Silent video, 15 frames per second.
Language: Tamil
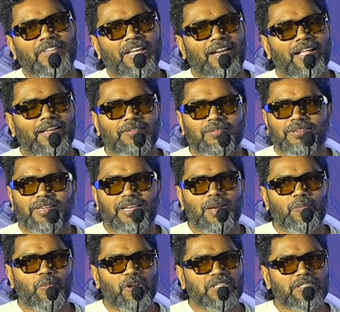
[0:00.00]
ஏன்னா
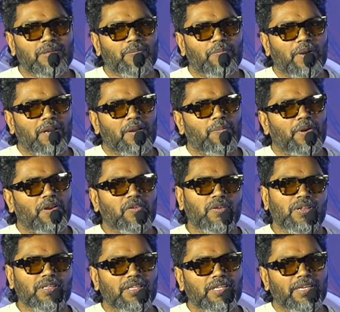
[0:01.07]
நீலம் ப்ரொடக்ஷன் பண்ண படம்
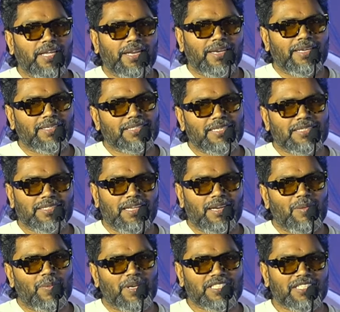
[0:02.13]
வந்து நிறைய
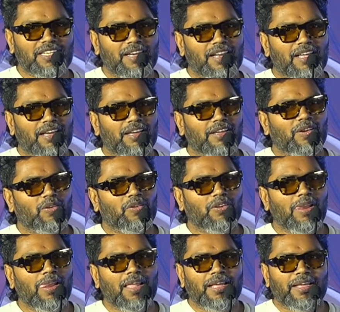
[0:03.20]
சென்சாரில் பிரச்சனைலாம்
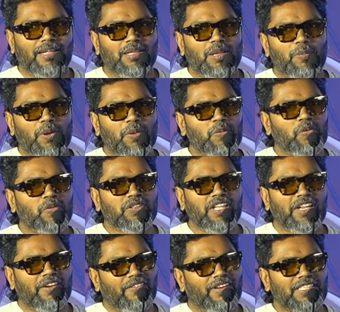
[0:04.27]
ஆயிருக்கும் எந்த படமும்
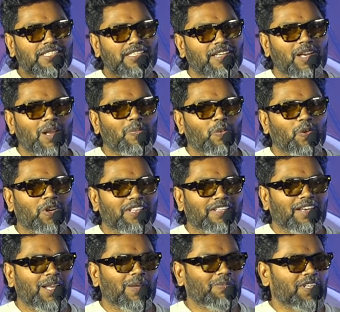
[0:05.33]
வந்து ரிவைசிங்லாம்
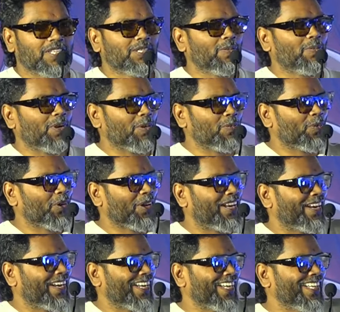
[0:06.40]
போனதில்லை ஃபஸ்ட்டு படம்
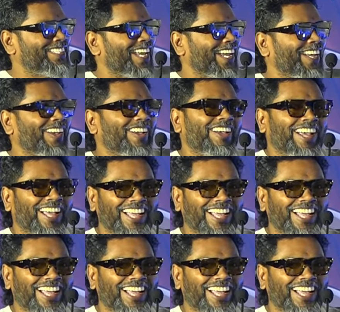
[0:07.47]
போயிருக்கு ஜெயா